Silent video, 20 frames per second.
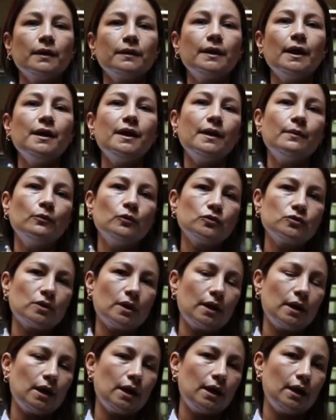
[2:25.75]
tenemos
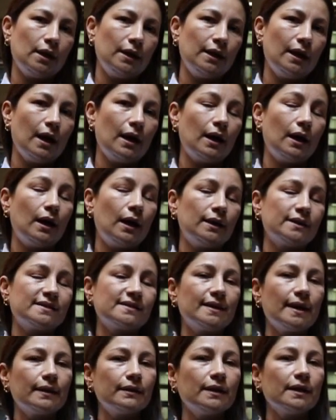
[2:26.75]
eh, las
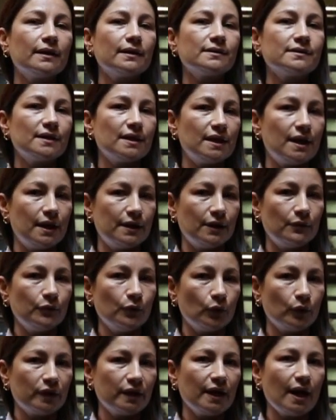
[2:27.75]
técnicas de higiene
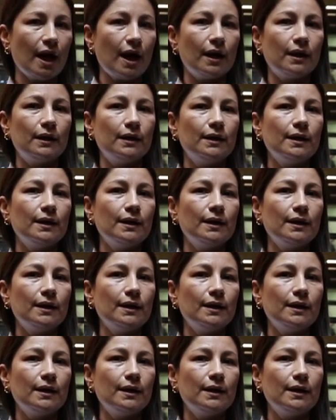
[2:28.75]
bronquial,